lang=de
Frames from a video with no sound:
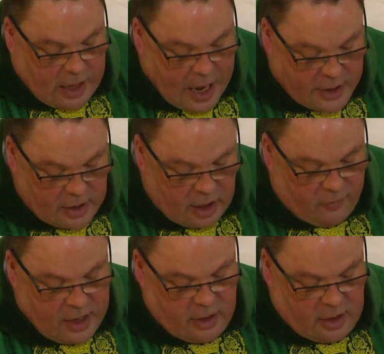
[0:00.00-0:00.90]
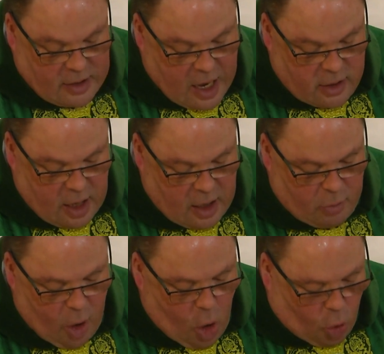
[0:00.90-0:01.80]
Die anderen werden gedacht
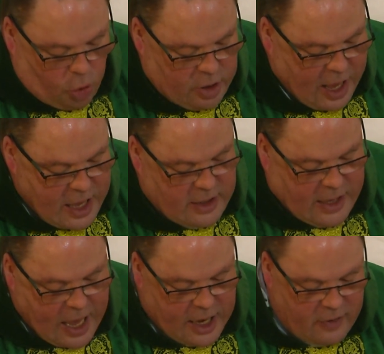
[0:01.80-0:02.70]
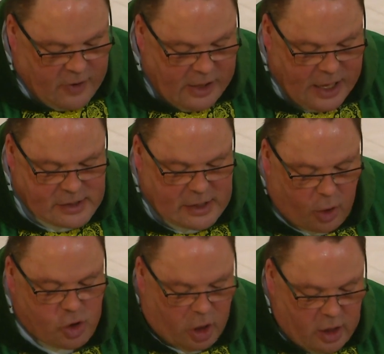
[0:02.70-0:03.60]
haben, oh nein, Karneval jetzt
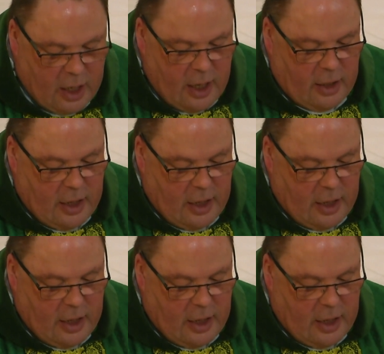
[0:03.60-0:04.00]
auch schon